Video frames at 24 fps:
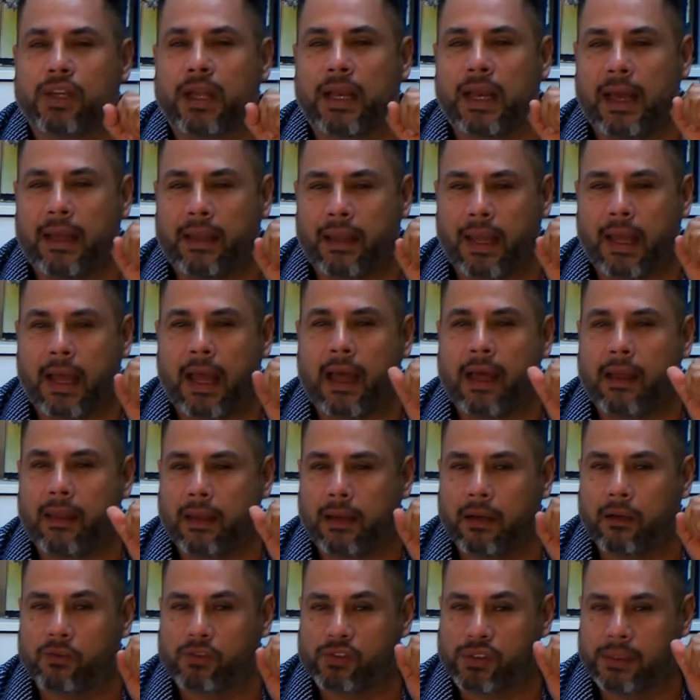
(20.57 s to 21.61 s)
de la década
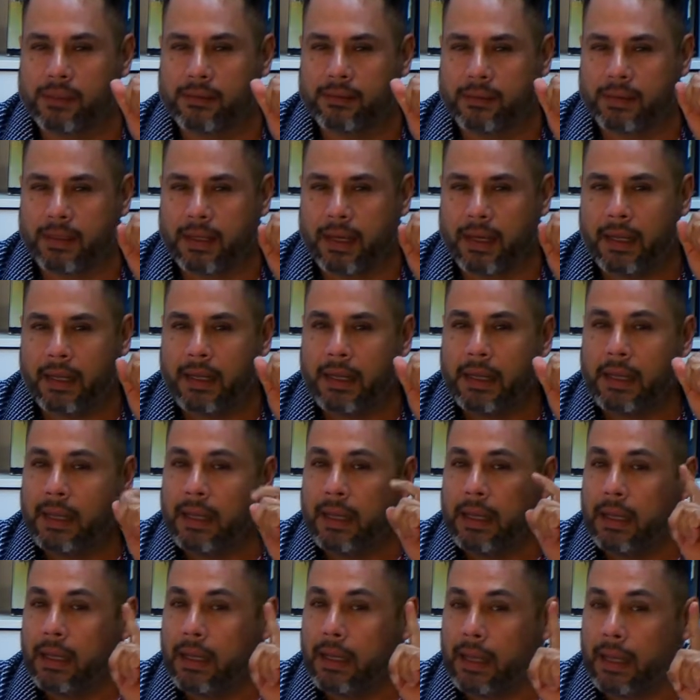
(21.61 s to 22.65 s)
del 80,
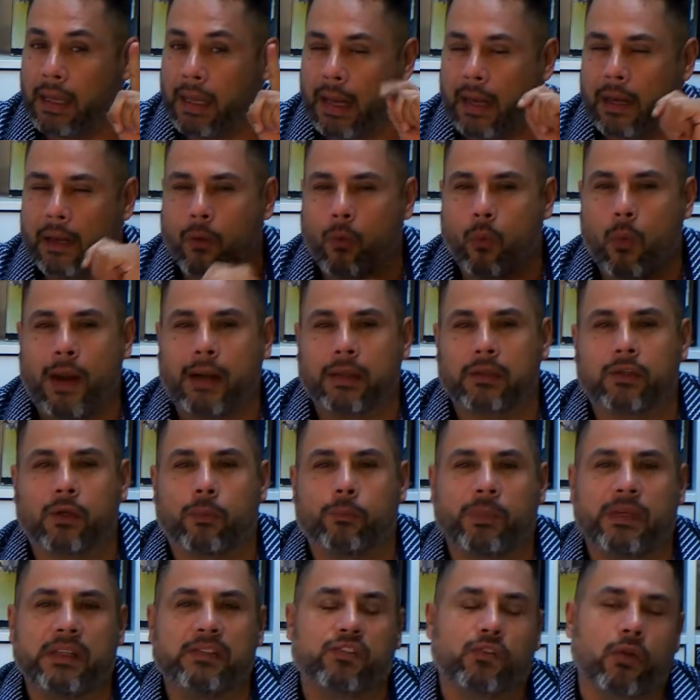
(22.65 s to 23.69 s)
en el cuarto
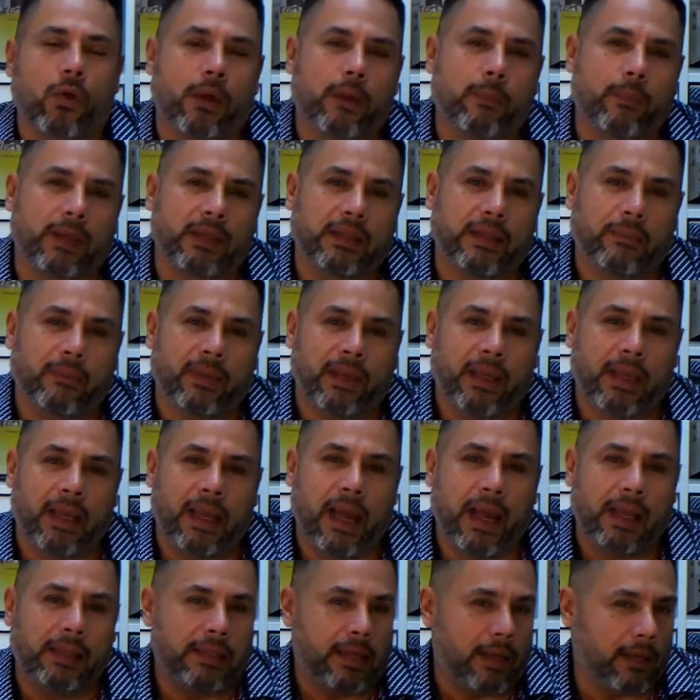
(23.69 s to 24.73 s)
piso de
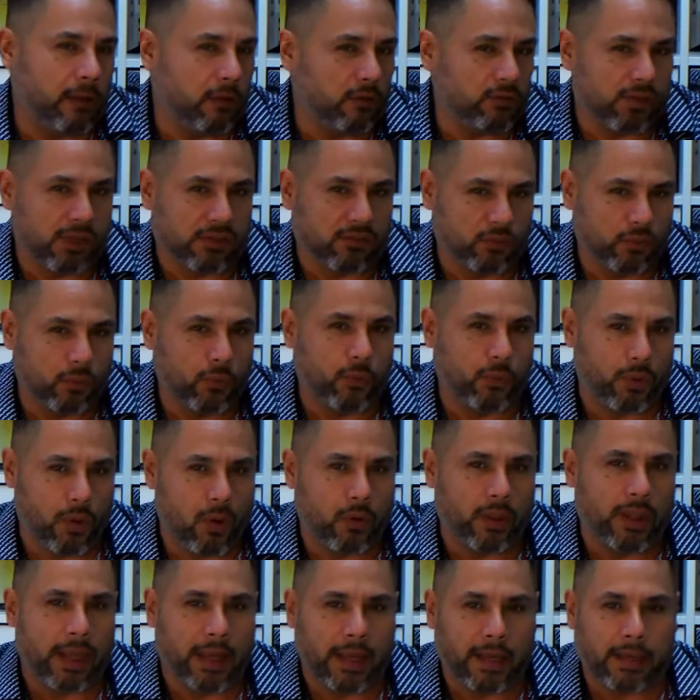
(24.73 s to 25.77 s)
Panamericana, en los
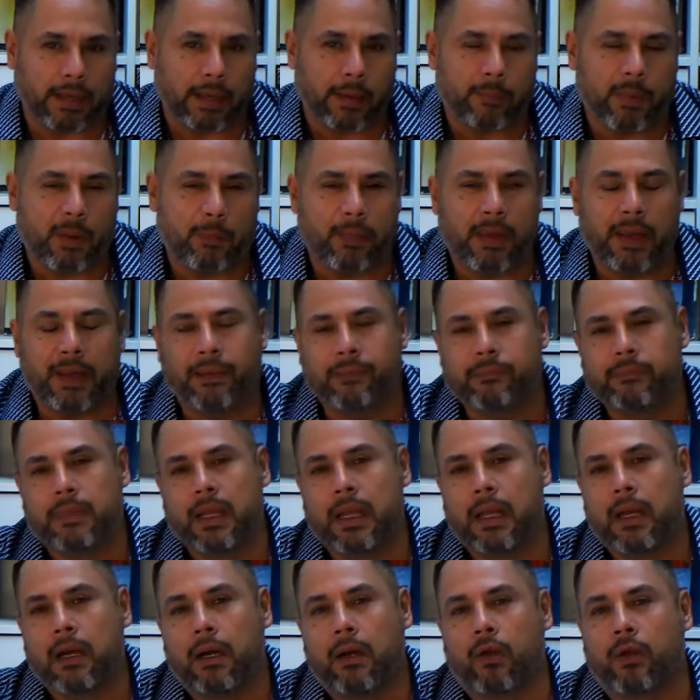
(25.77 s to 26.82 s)
estudios de RPP,
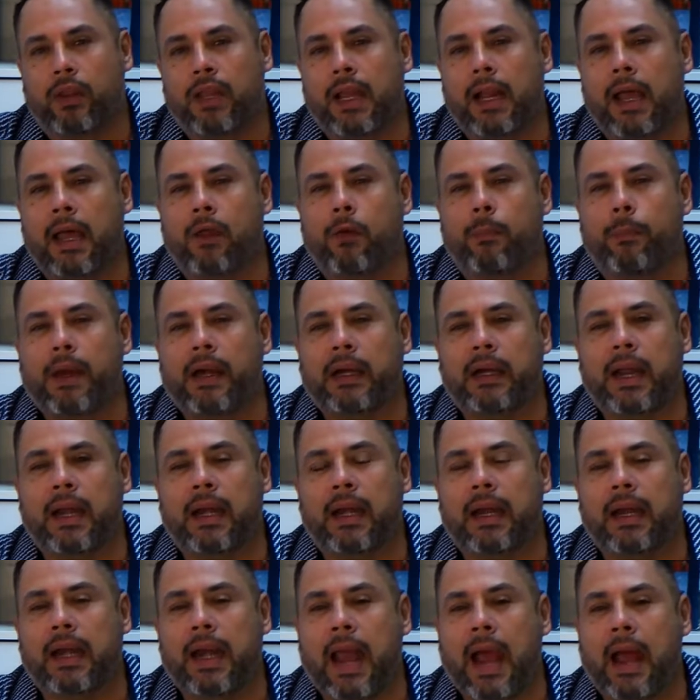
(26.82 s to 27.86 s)
los Delgado
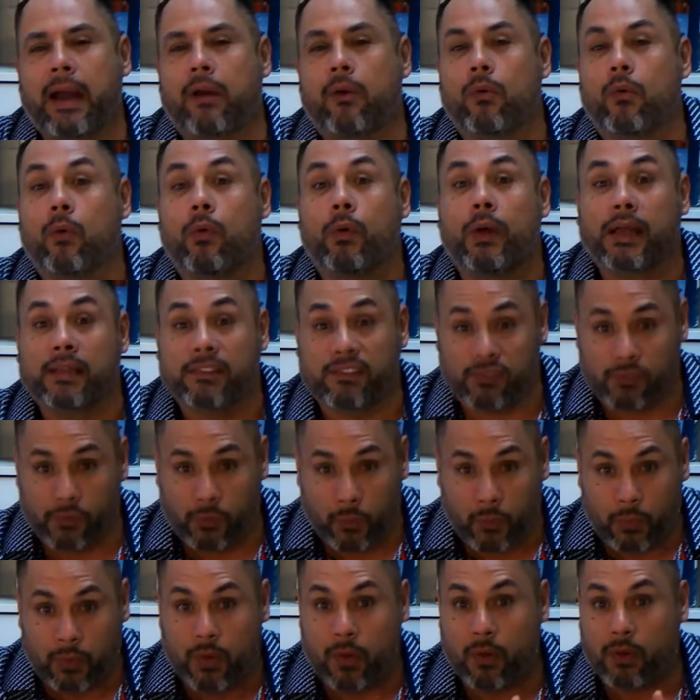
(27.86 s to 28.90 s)
Parker crearon un
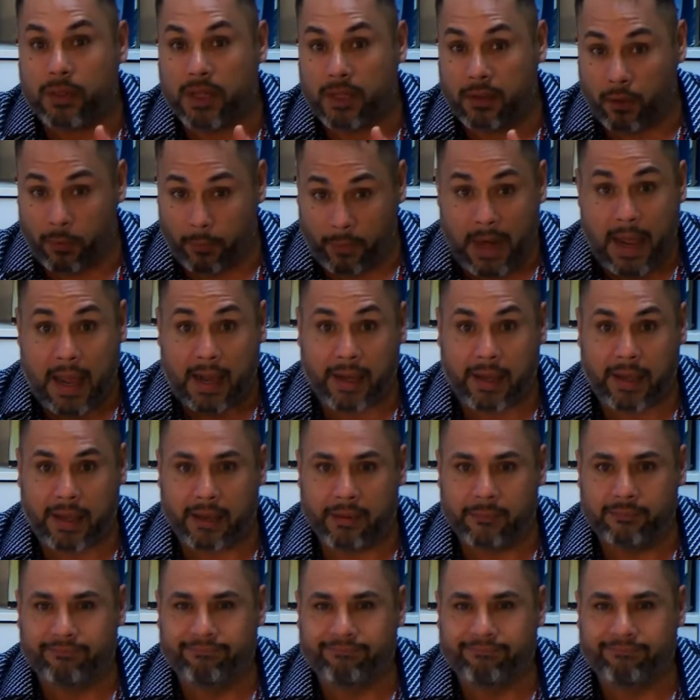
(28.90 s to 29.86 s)
estudio de doblaje?